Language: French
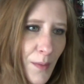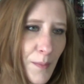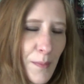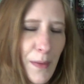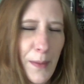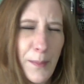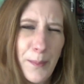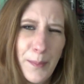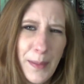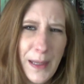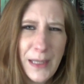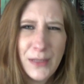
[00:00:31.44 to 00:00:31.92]

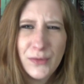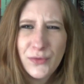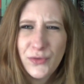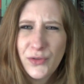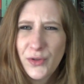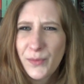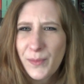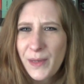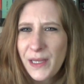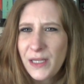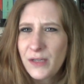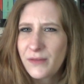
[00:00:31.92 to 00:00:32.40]
même pas une
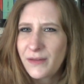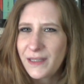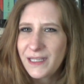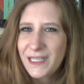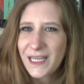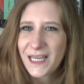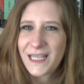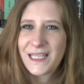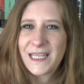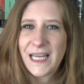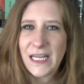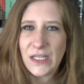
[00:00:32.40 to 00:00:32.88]
semaine, on va
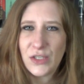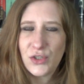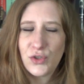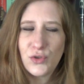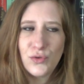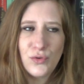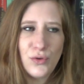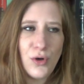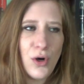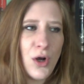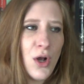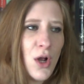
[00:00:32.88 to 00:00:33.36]
dire quatre
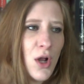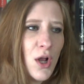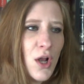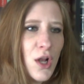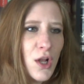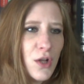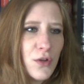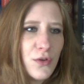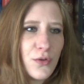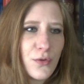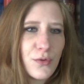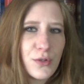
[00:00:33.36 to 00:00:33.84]
jours.
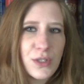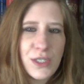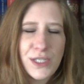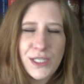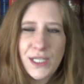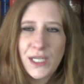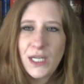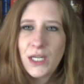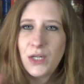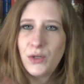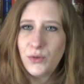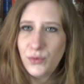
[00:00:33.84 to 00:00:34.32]
Donc
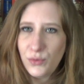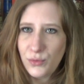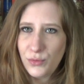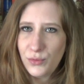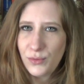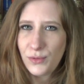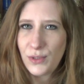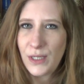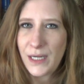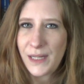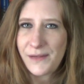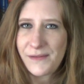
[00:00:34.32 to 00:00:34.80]
j'ai
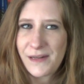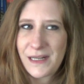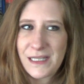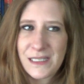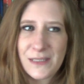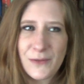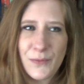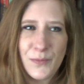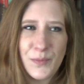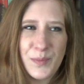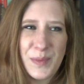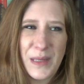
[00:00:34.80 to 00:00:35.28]
lu la
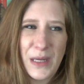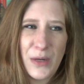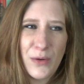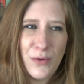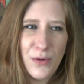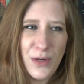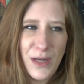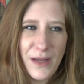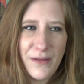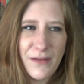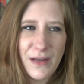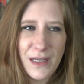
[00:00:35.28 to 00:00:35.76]
version de
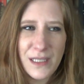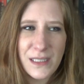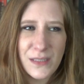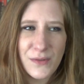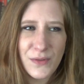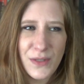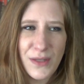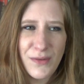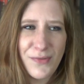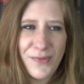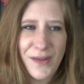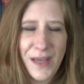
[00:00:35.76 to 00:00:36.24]
Perrault, la
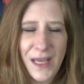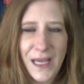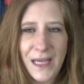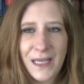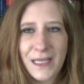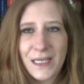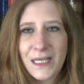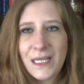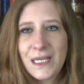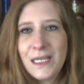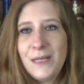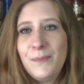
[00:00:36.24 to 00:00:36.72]
version des
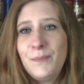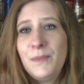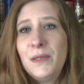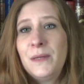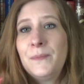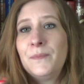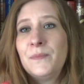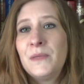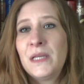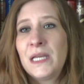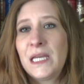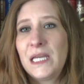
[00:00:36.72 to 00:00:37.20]
Ferrer Grimm,
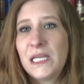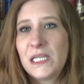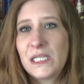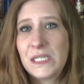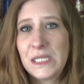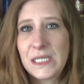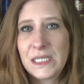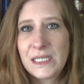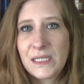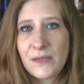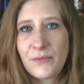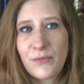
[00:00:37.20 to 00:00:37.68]
et
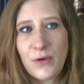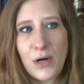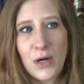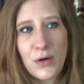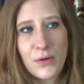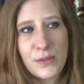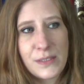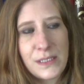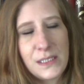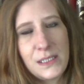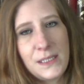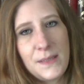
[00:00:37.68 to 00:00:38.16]
j'ai été
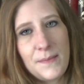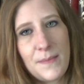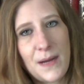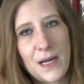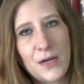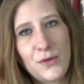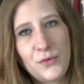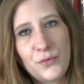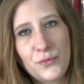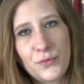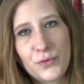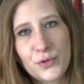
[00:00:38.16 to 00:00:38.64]
voir au
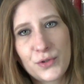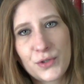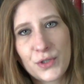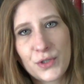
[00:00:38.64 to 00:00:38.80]
cinéma le nouveau